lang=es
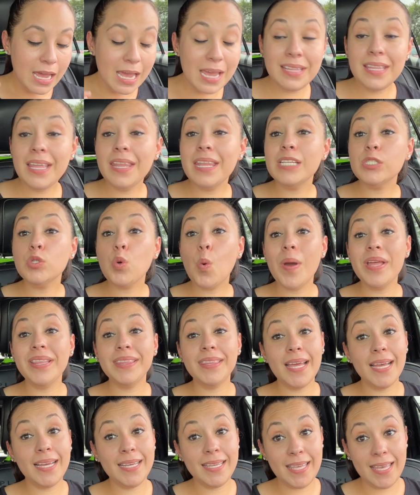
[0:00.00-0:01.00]
y te
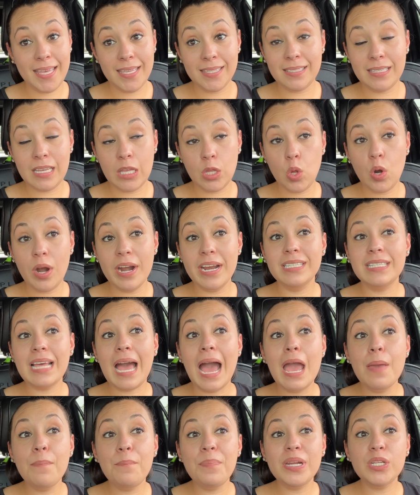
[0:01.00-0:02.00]
descuentan 15 dólares.
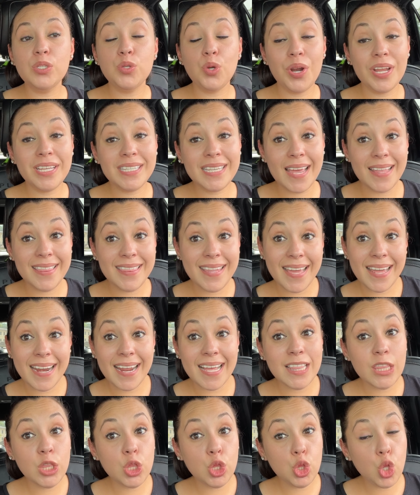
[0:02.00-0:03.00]
Hay personas que
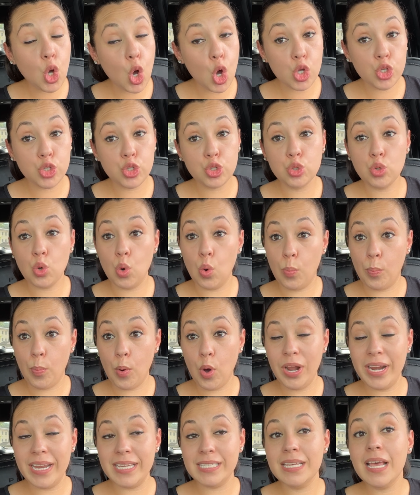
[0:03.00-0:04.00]
tienen dos
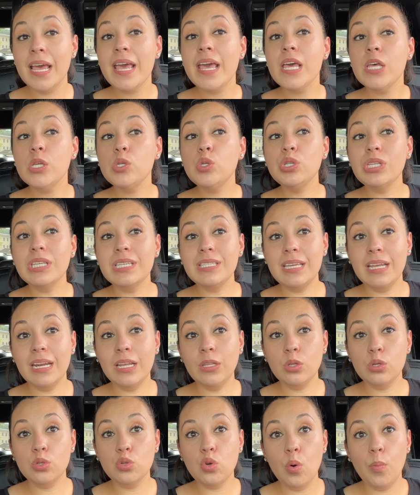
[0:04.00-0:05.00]
cupones. Si ustedes tienen
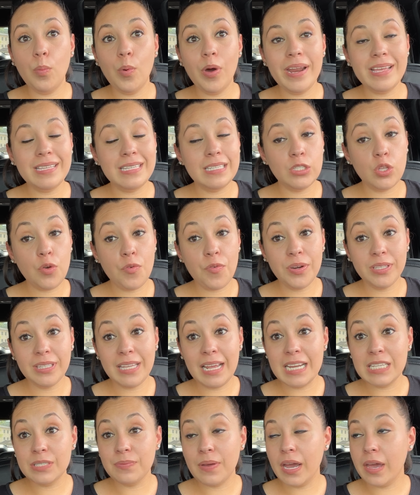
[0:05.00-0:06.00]
dos cupones, esta oferta
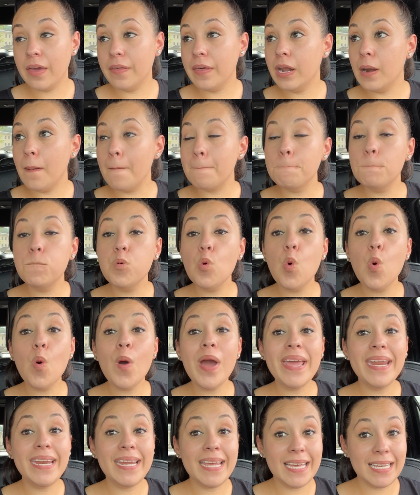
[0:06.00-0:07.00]
les va a quedar
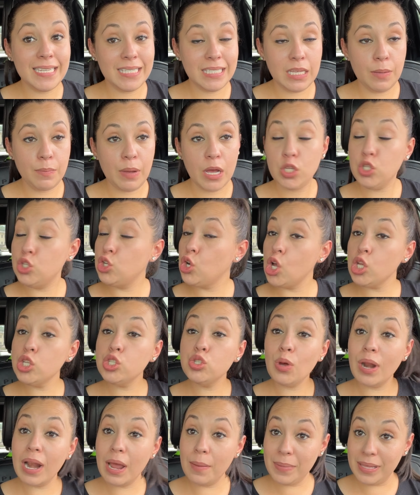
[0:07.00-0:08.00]
buenísima. Yo
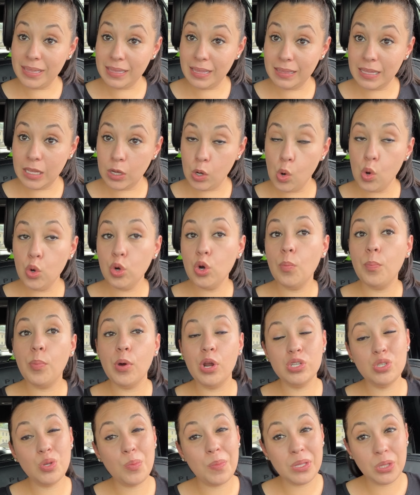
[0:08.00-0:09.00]
solamente tengo uno, por
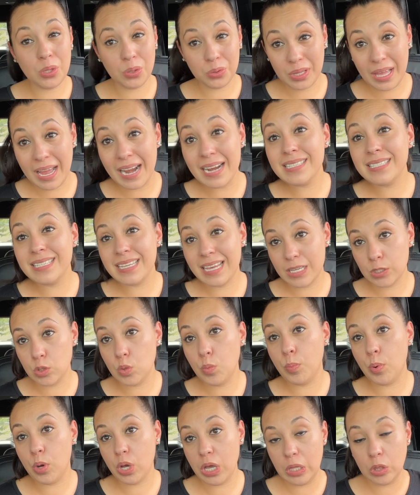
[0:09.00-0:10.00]
eso mi total sí es
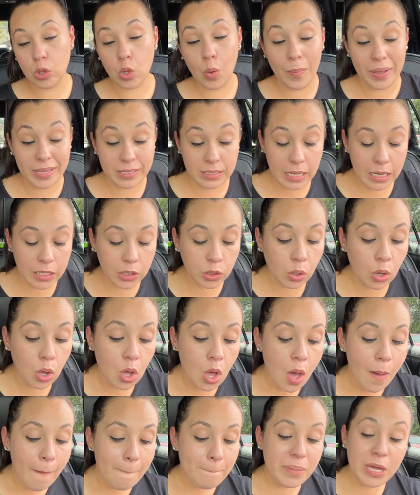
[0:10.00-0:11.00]
un poquito más alto,
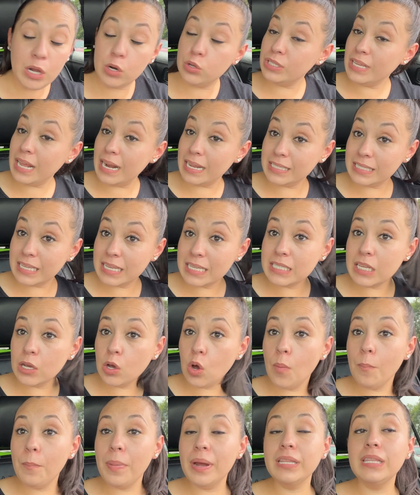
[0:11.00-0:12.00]
pero se las quise
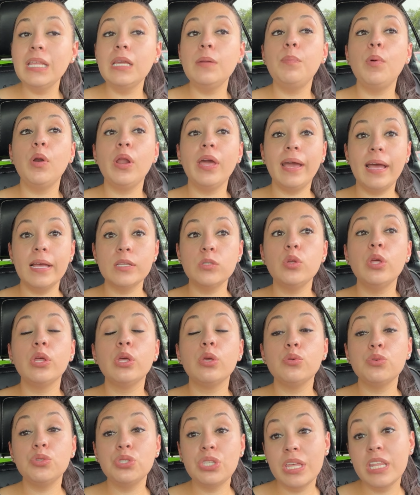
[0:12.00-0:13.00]
compartir por en caso de
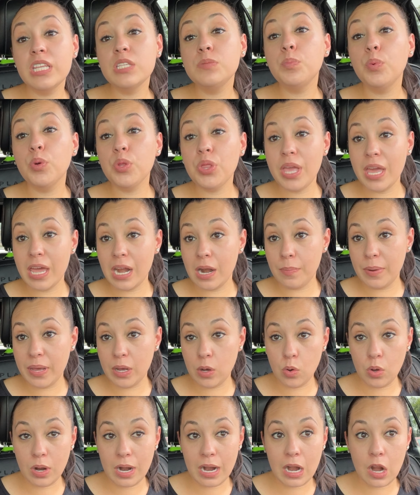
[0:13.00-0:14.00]
que ustedes pudieran
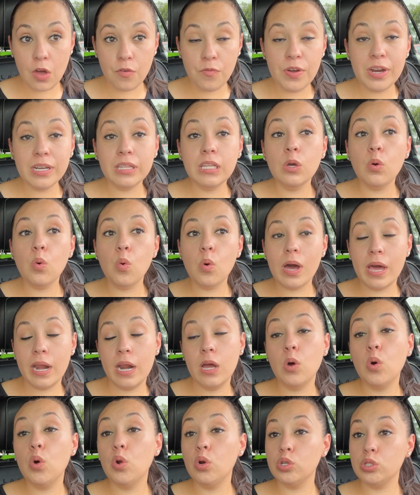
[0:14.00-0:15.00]
mejorar la oferta y
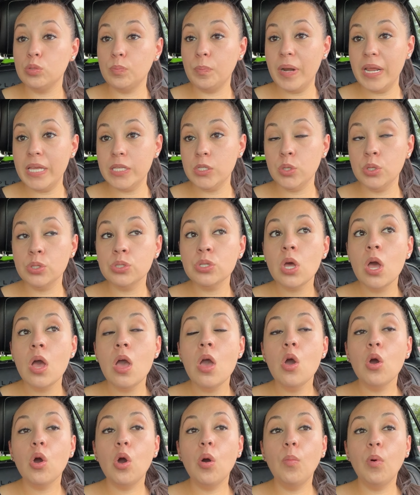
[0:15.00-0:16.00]
jugaran con los precios,
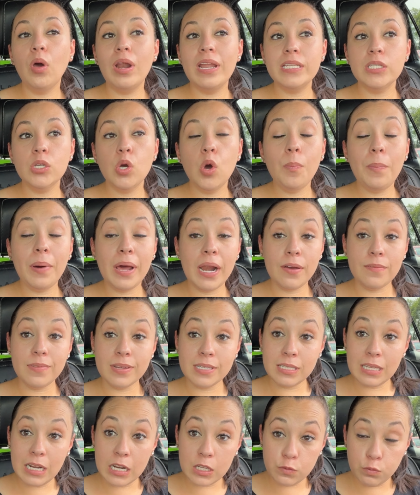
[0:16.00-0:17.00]
como les digo, para ver
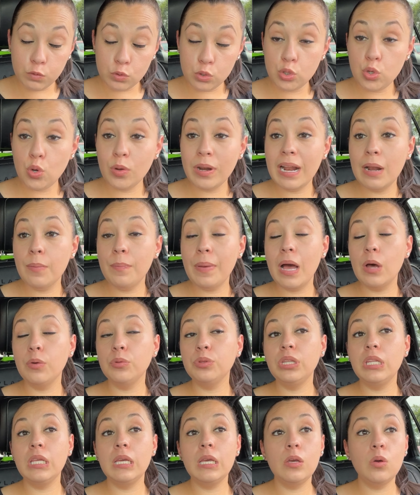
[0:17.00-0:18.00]
si les funciona el
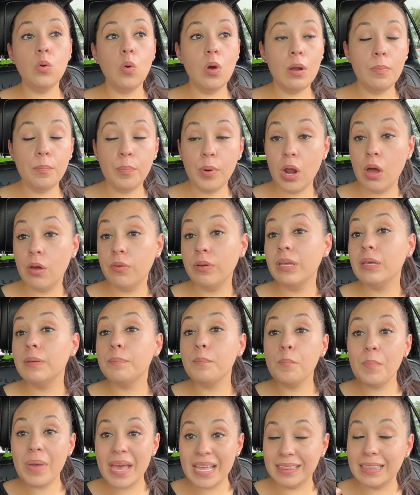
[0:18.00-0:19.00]
Bounty o el Brownie.
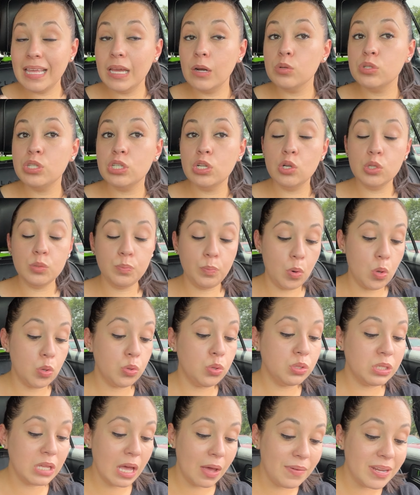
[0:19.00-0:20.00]
Metan ustedes los
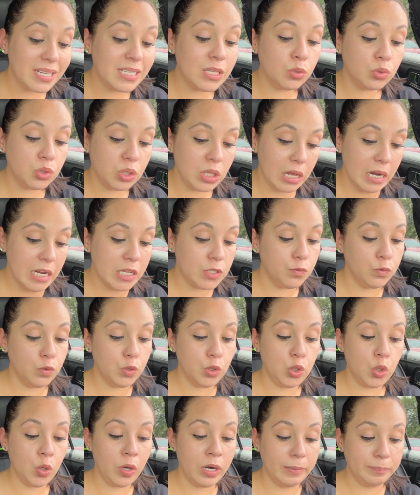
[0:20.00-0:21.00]
productos a ver si a ustedes les
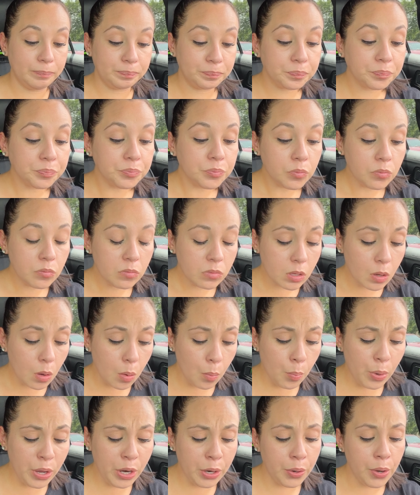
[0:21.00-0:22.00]
funciona.
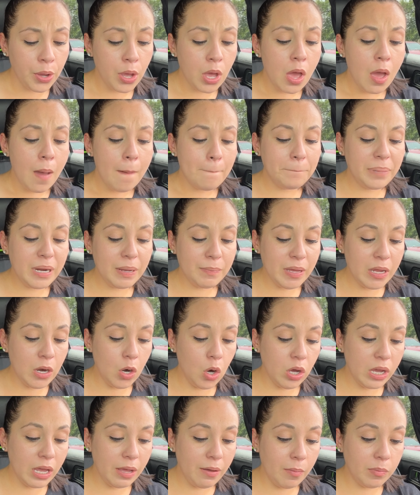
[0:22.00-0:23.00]
Bueno, primero
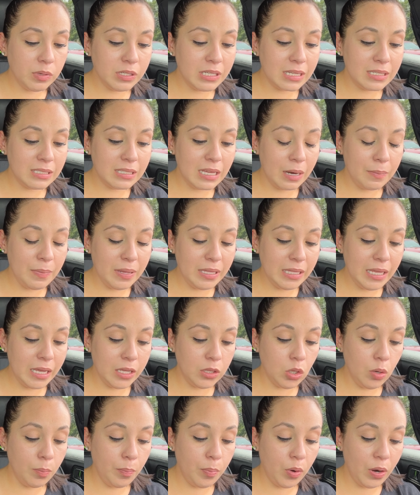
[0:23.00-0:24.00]
lo que vamos a estar
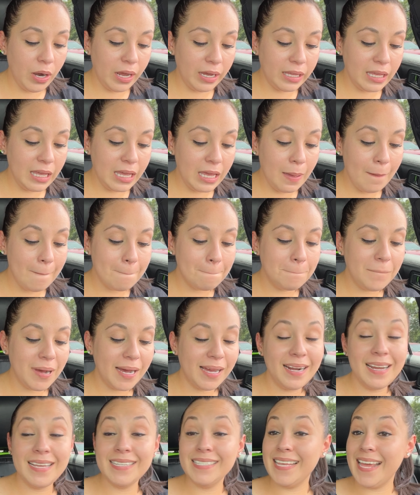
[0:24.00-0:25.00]
metiendo por aquí
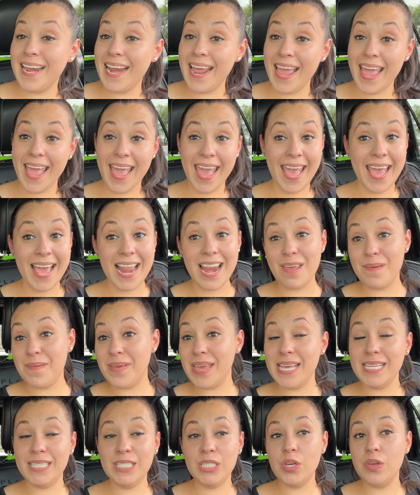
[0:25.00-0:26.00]
van a ser el
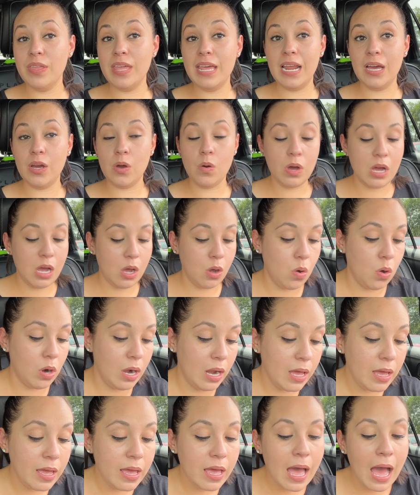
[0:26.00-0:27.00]
vicio de la Coca-Cola.
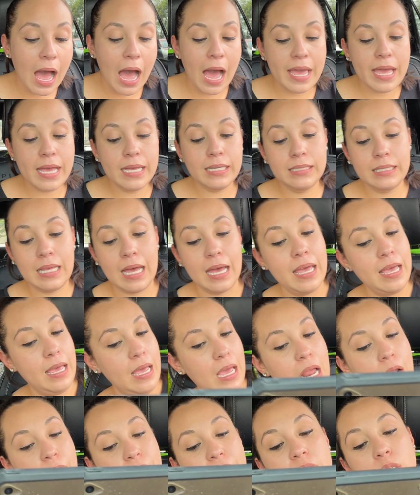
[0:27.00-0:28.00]
Ahí está,
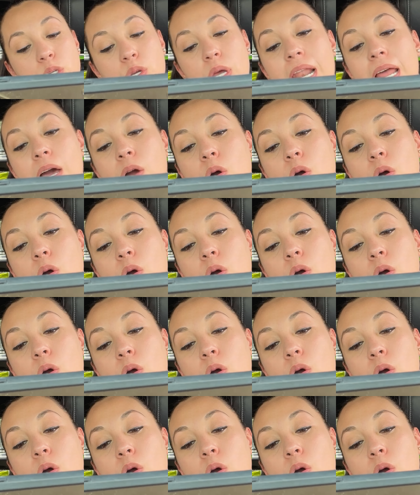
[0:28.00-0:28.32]
el vicio de la